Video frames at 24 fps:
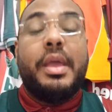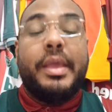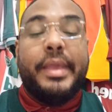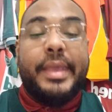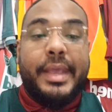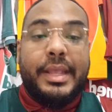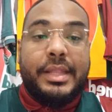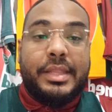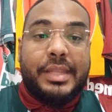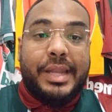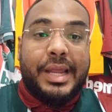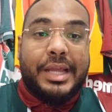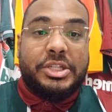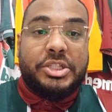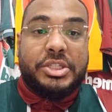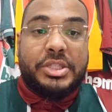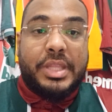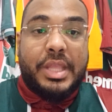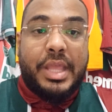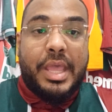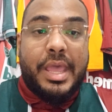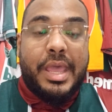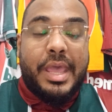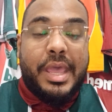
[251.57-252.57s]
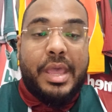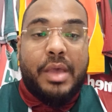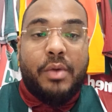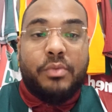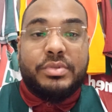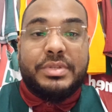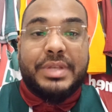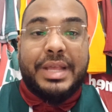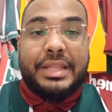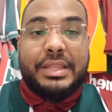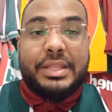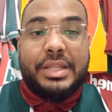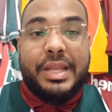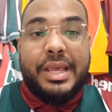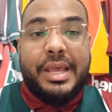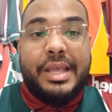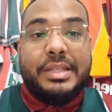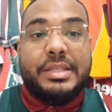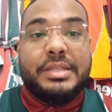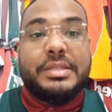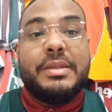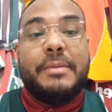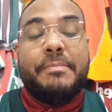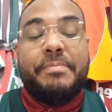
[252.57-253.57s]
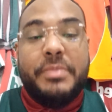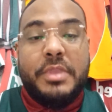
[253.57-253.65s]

quem traz é, os atletas